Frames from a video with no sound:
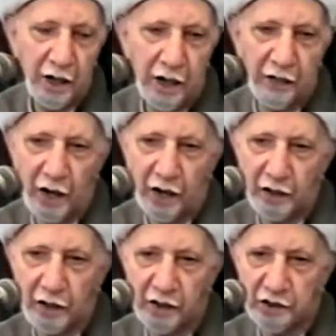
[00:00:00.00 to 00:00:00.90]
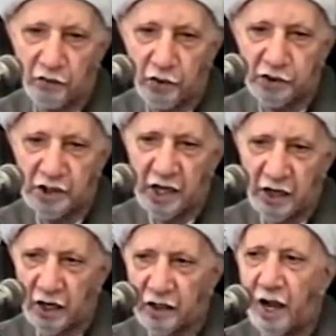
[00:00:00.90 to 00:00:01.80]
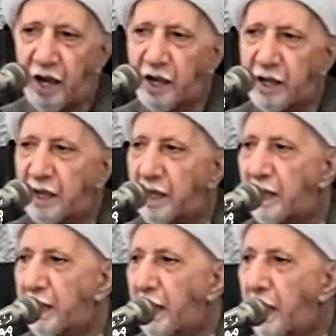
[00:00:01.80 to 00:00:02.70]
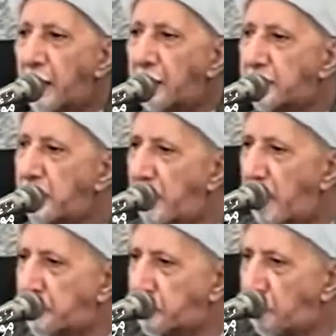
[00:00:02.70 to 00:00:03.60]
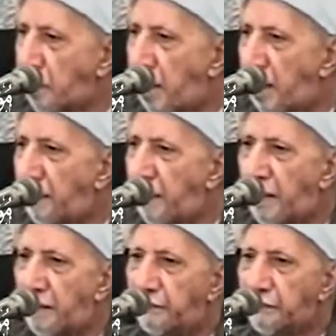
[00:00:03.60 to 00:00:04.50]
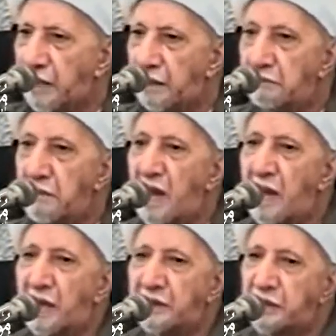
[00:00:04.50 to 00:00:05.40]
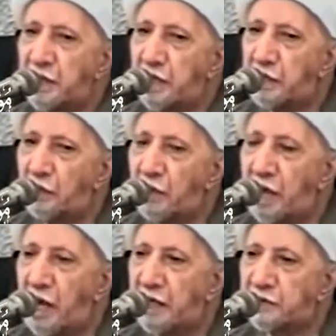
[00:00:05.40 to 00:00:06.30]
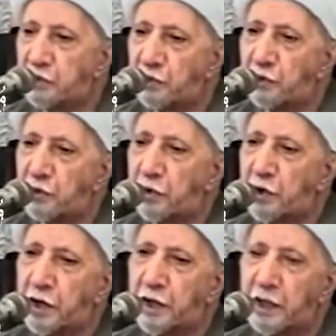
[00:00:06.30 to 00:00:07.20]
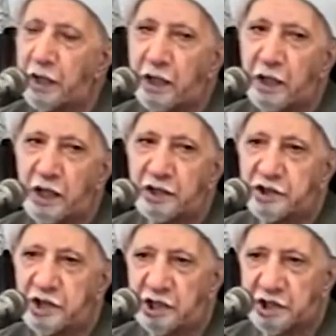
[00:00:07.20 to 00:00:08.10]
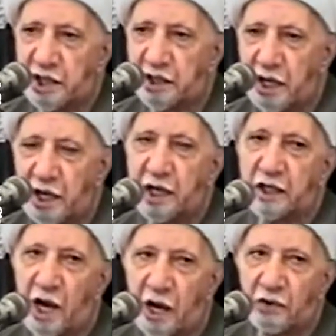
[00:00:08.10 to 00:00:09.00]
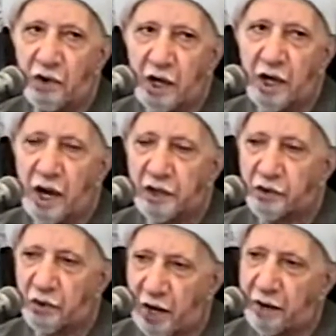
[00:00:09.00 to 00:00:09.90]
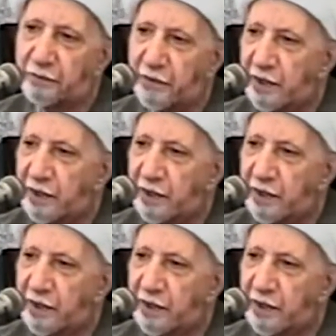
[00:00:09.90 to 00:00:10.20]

هذا غلط تصور جدا خطأ أنا ما جاي أزور هذا ما جئت لأزور الجسد اللي تحول إلى تراب